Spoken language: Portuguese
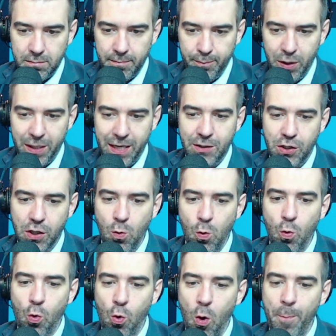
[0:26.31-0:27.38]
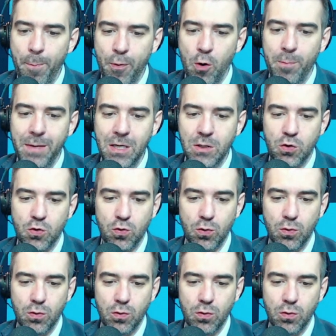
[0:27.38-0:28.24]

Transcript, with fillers: porque tinha um compromisso